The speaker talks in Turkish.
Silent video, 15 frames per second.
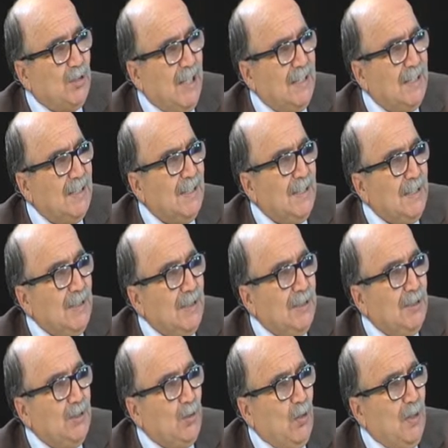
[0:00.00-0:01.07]
dalı, e,
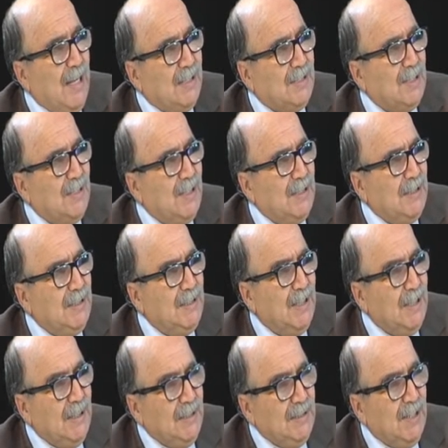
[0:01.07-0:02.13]
rol aldıkları,
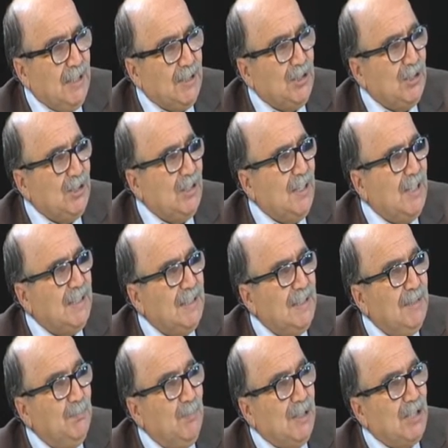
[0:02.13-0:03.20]

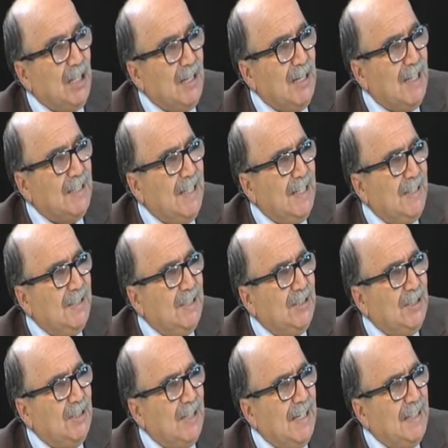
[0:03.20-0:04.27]
yarıştıkları, başarılar elde
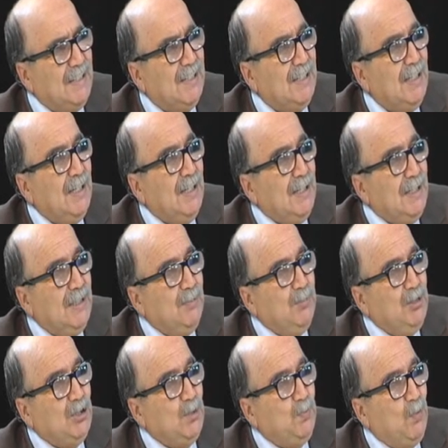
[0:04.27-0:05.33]
ettikleri ee,
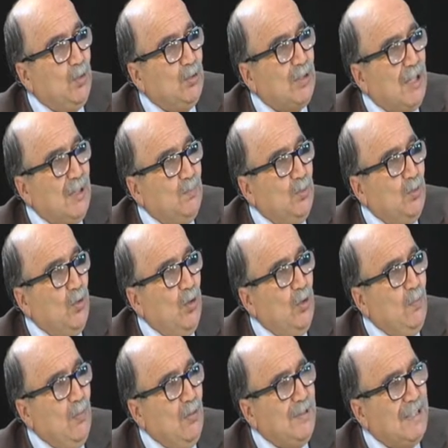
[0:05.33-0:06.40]
bir spor dalı. Bu
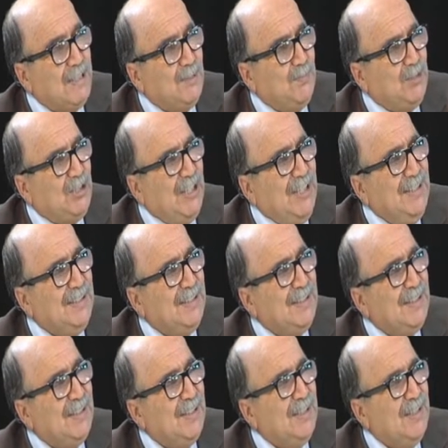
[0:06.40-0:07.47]
golbol nasıl bir şey?
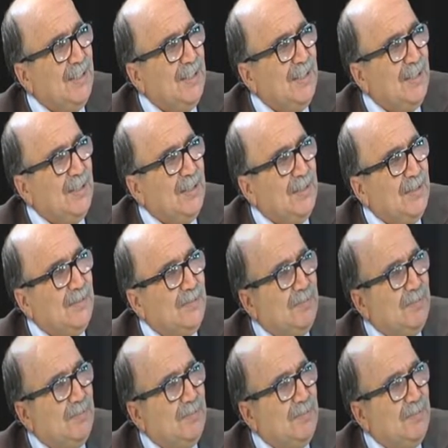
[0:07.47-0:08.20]
Golbol